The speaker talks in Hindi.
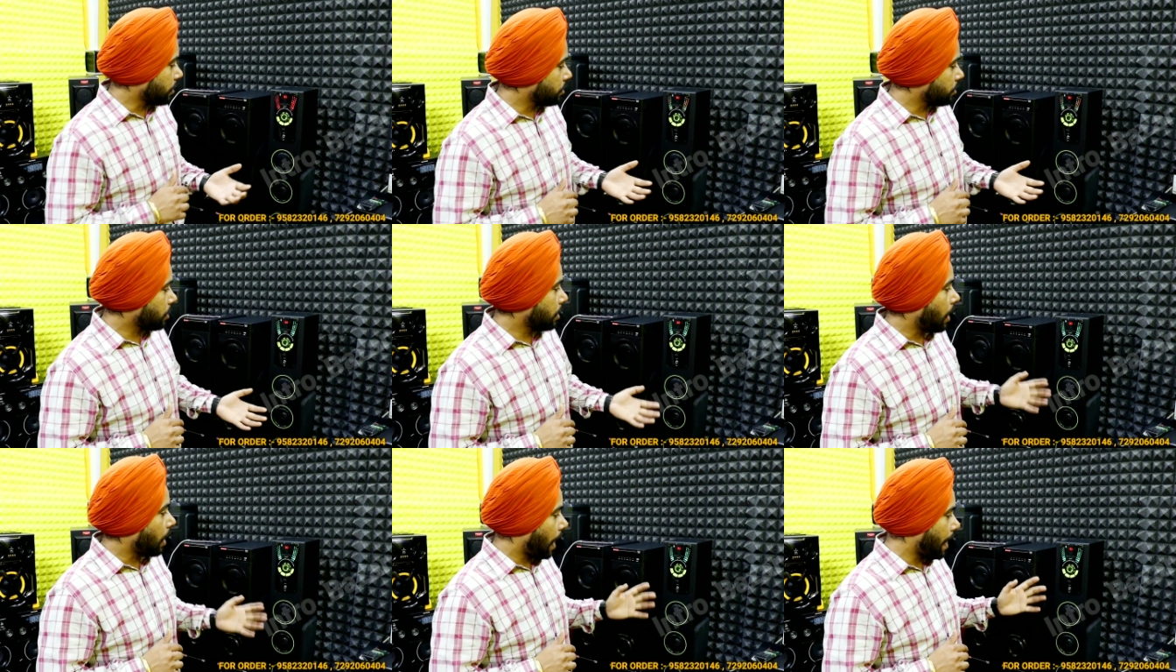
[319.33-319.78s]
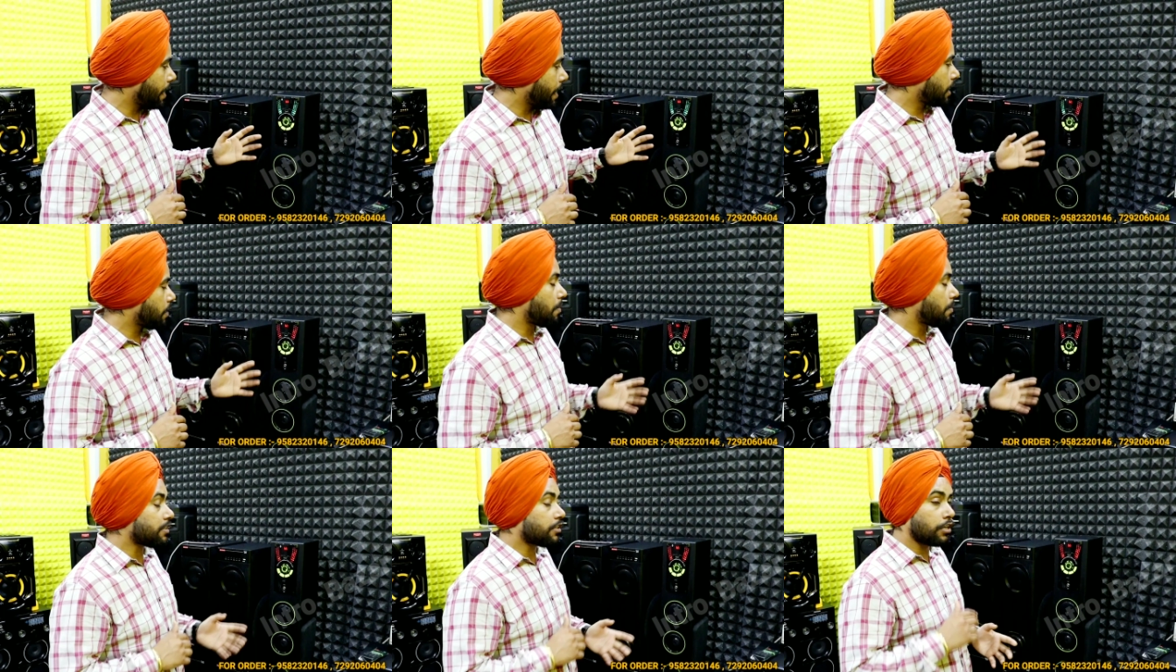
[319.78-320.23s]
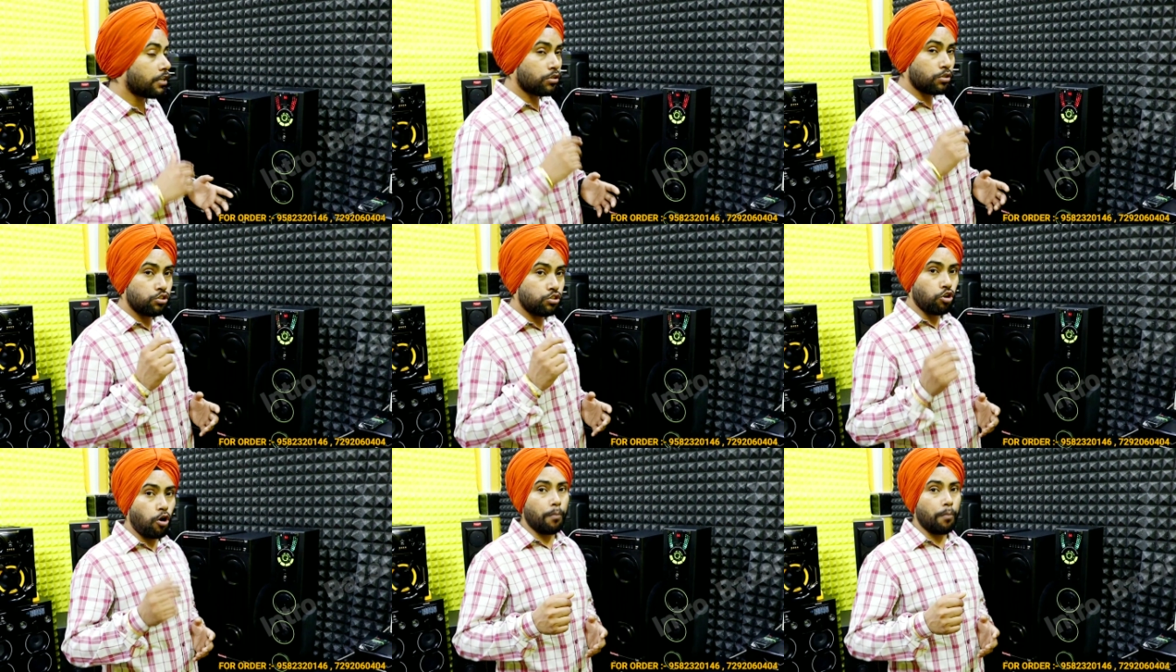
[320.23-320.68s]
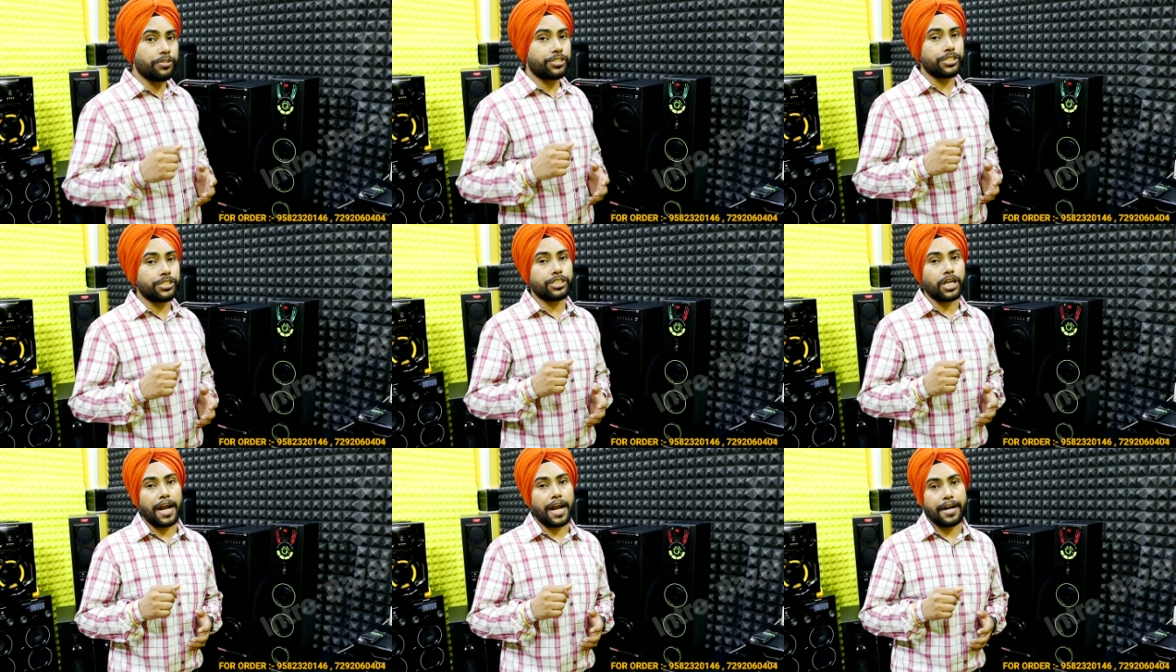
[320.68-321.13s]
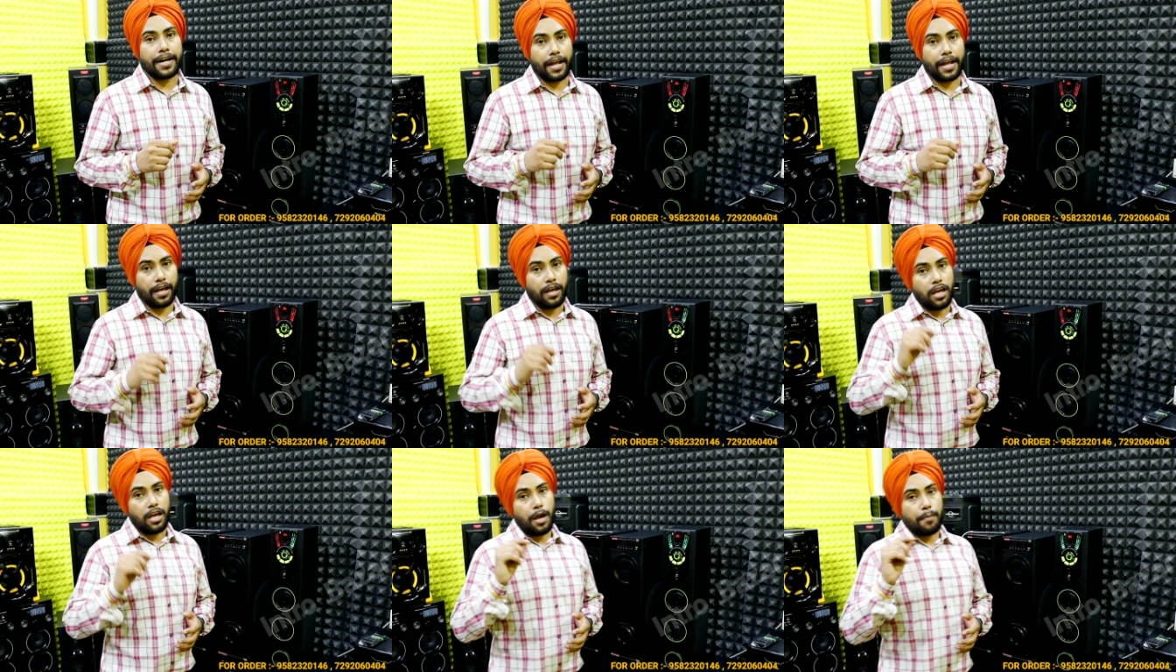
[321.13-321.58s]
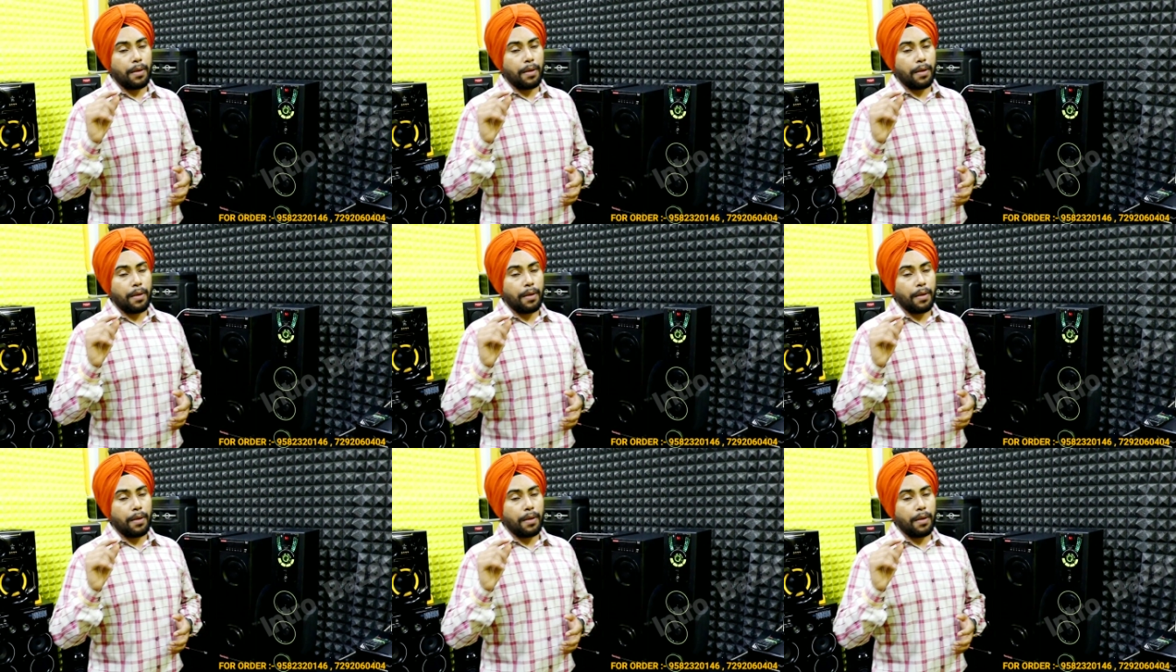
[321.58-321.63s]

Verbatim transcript: साथ इसकी हाइट की बात करें तो 24 इंच हाइट है